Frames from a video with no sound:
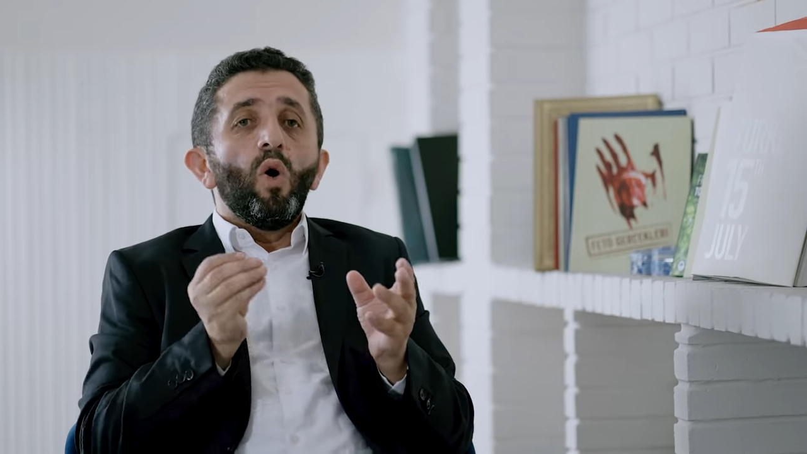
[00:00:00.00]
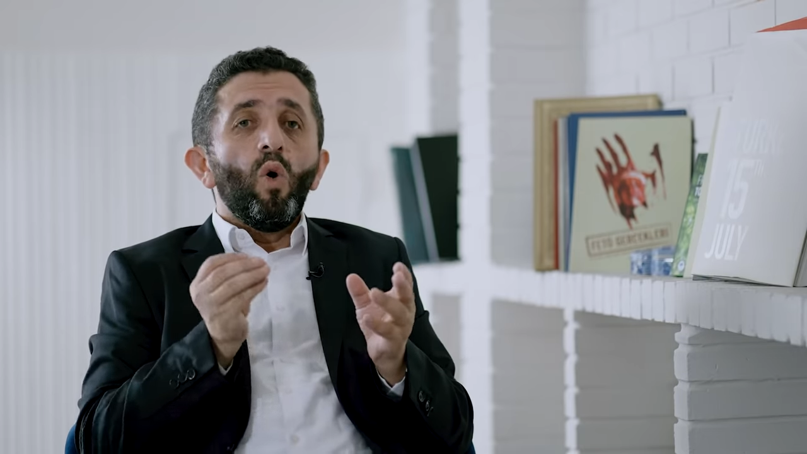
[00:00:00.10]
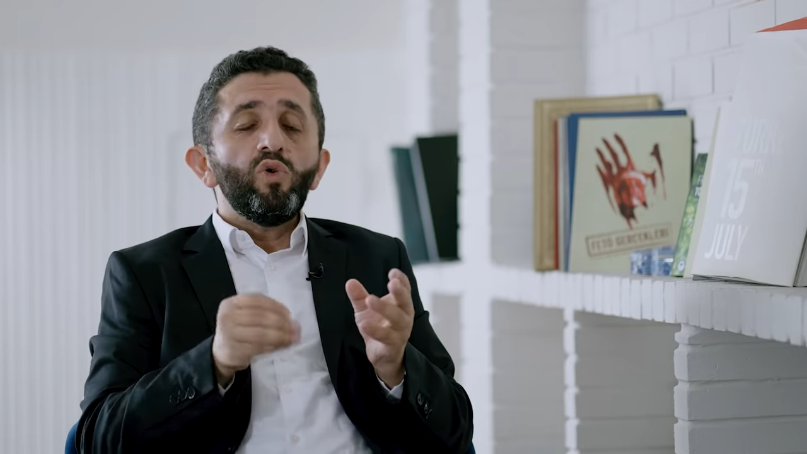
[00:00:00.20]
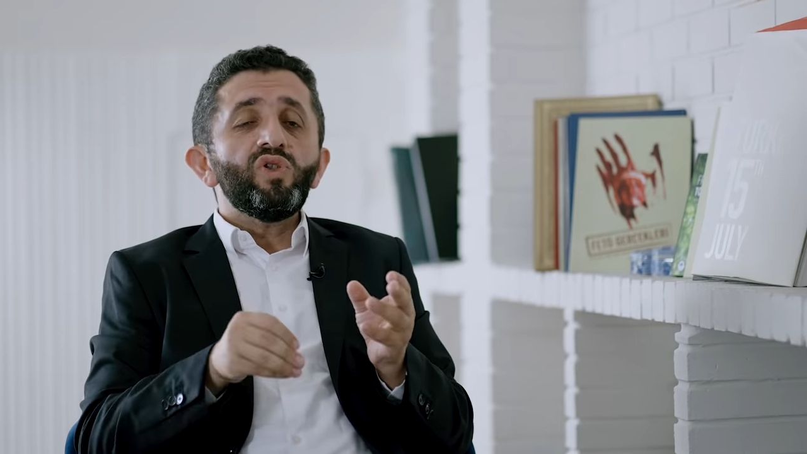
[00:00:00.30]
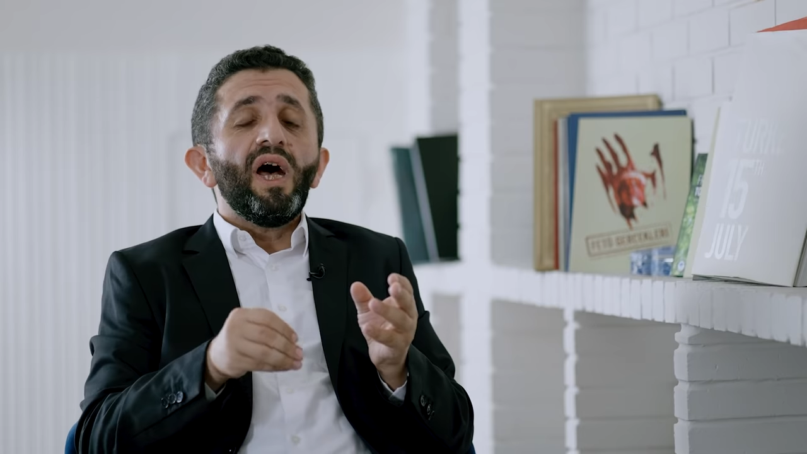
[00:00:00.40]

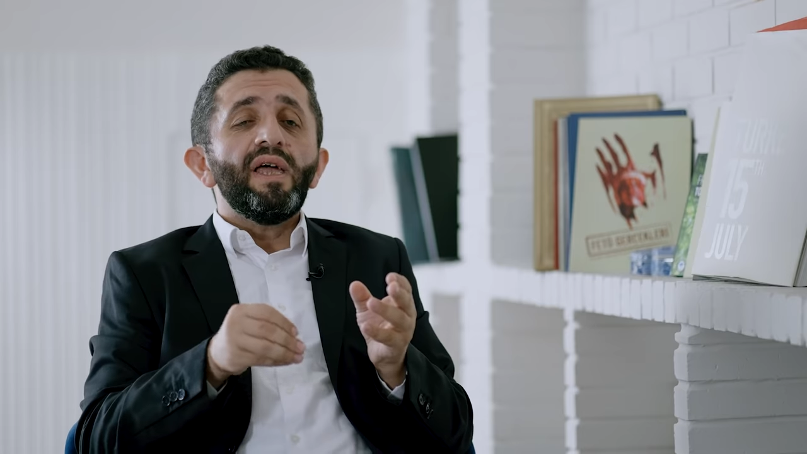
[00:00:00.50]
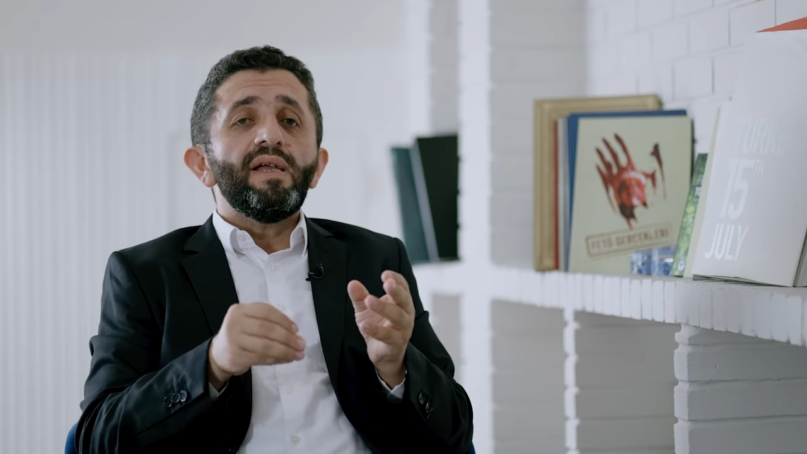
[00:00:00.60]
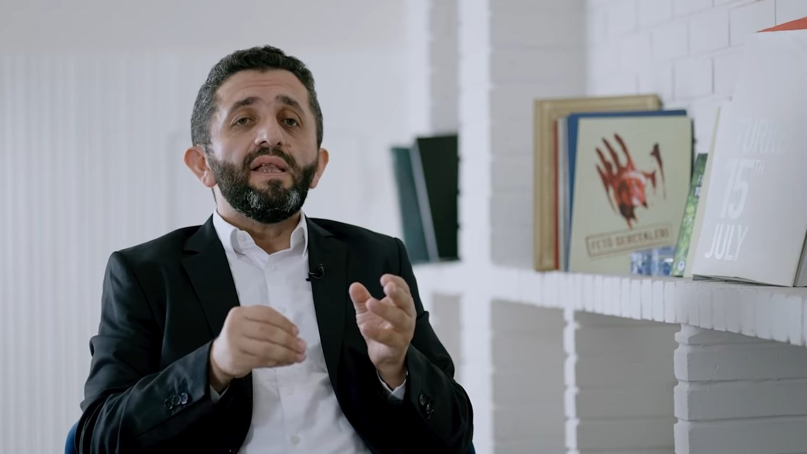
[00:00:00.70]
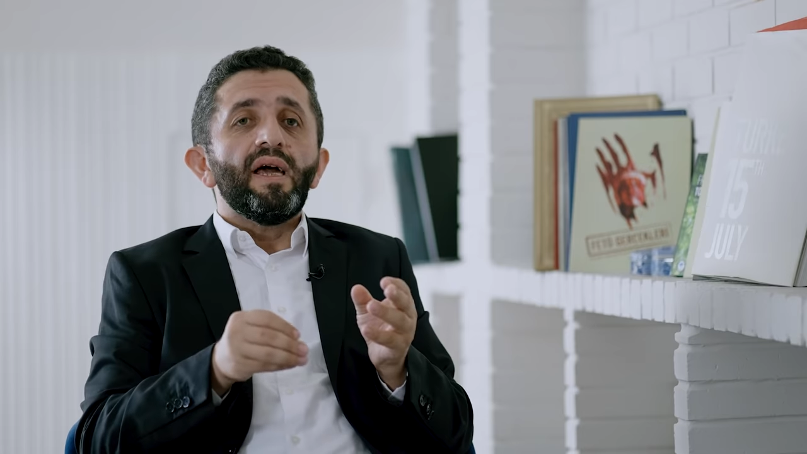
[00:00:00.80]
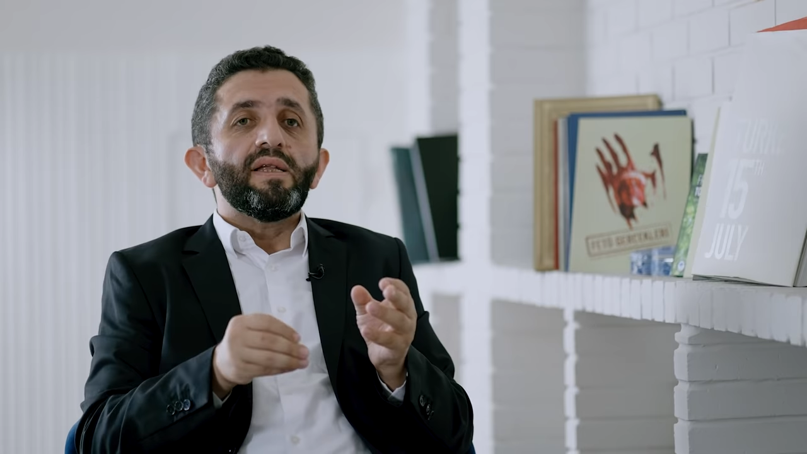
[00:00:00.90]
O
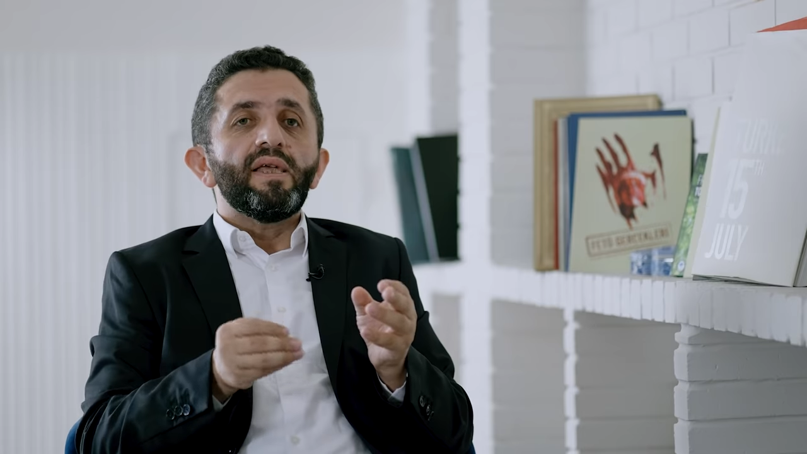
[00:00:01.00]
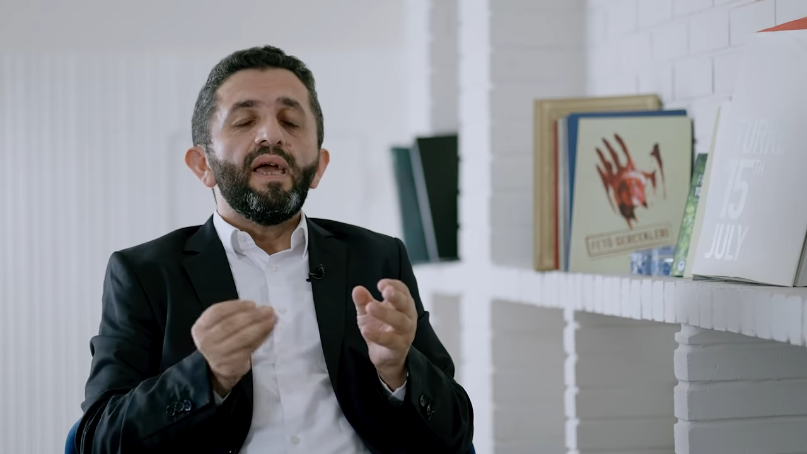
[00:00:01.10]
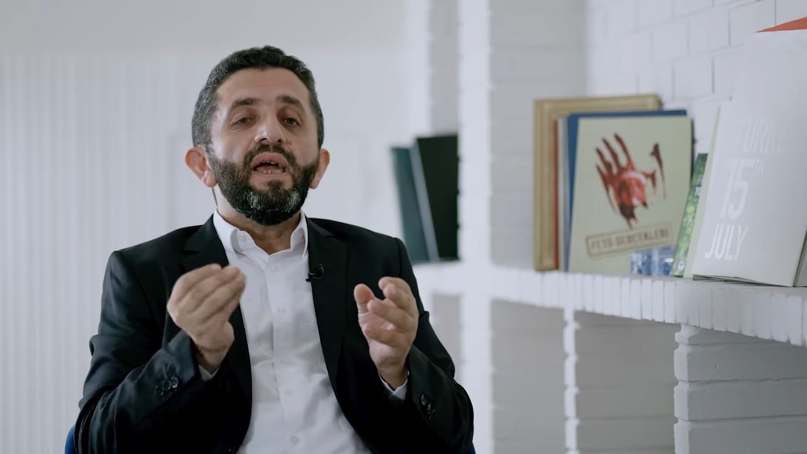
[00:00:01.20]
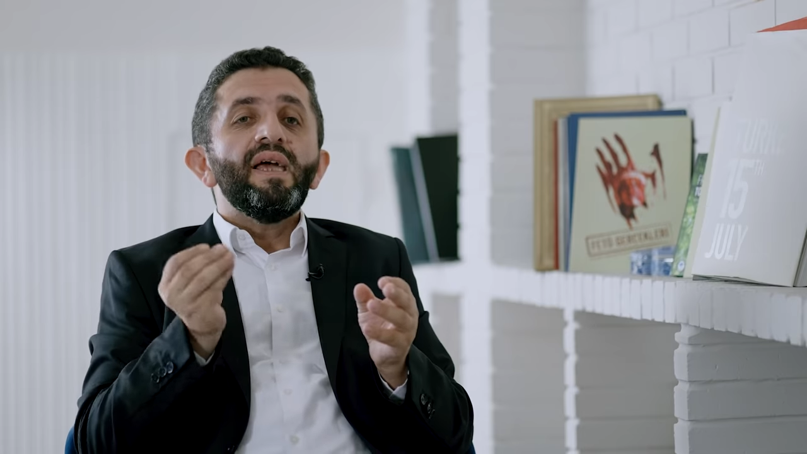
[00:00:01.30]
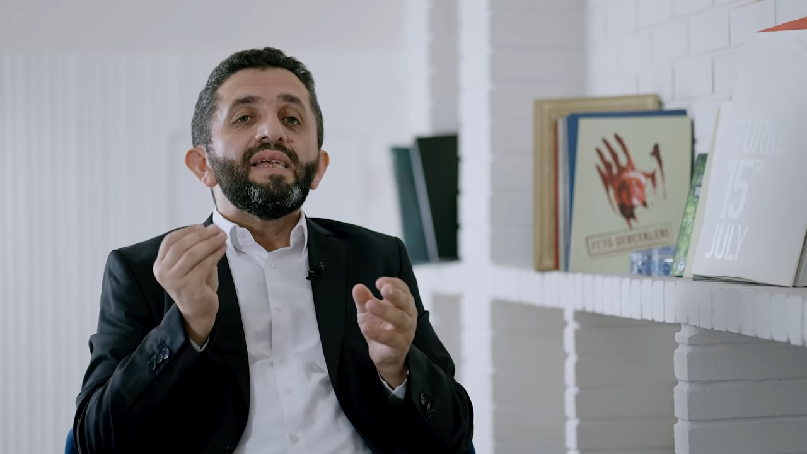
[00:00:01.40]

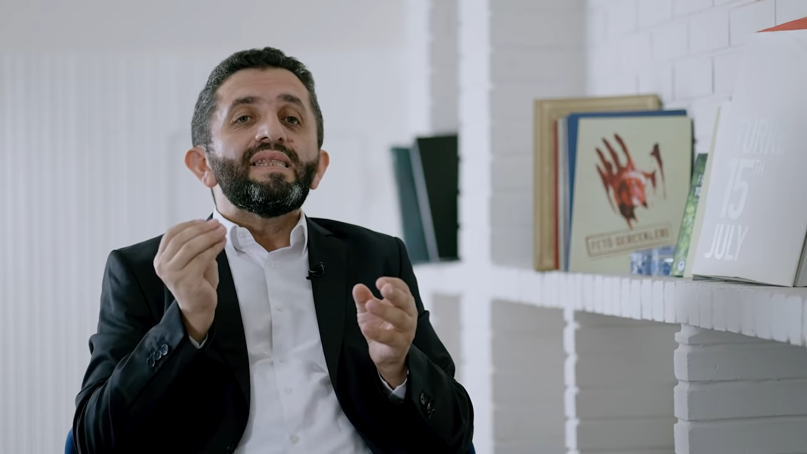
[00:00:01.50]
tarihlerde